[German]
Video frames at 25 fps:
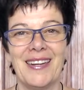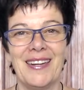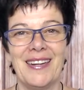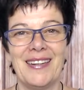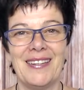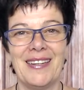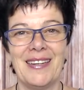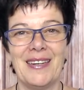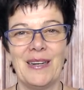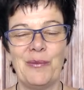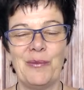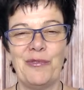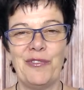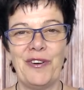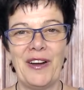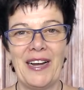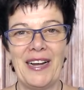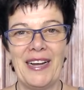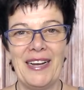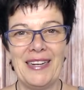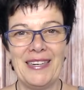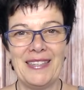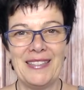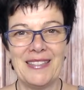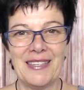Denn am
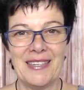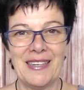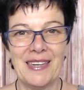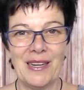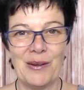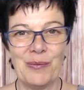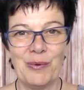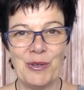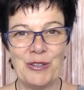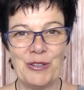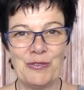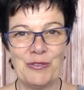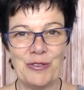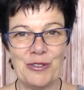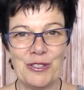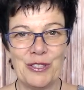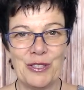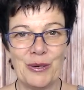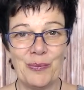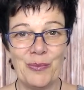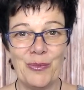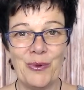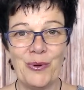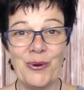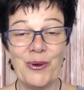Freitag habe ich von der
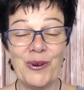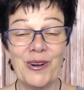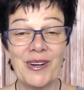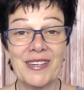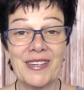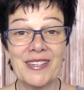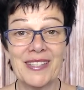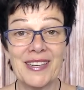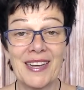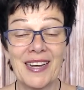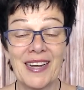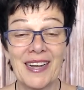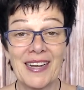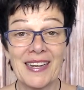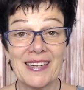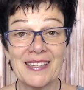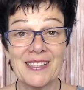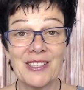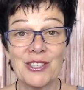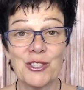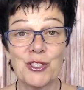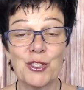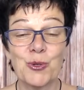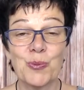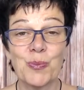Möglichkeit
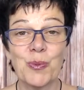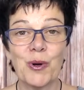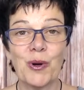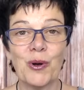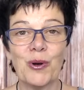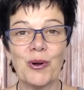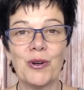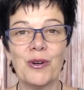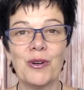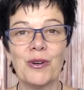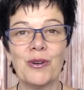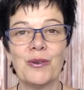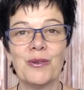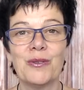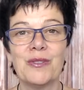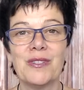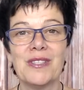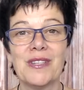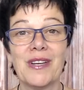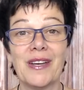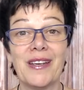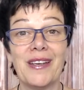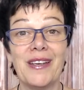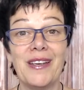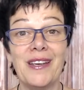gesprochen,
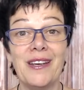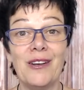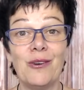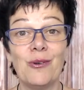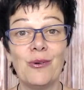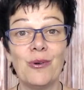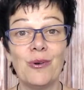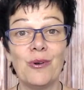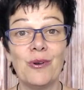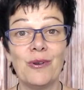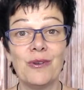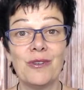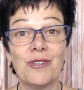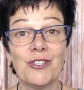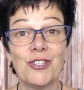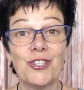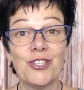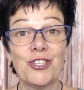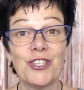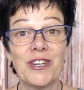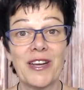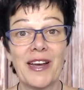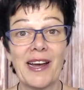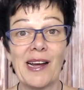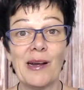unser Ego
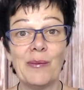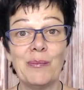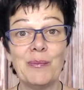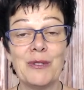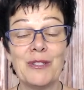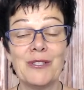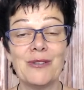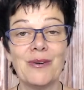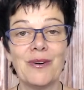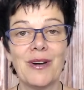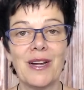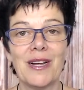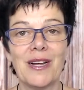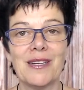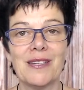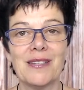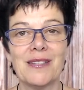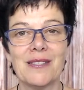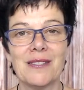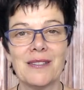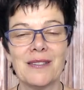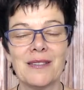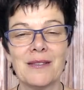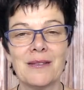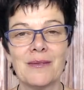sterben zu
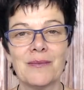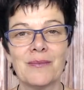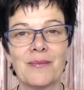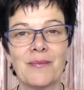lassen.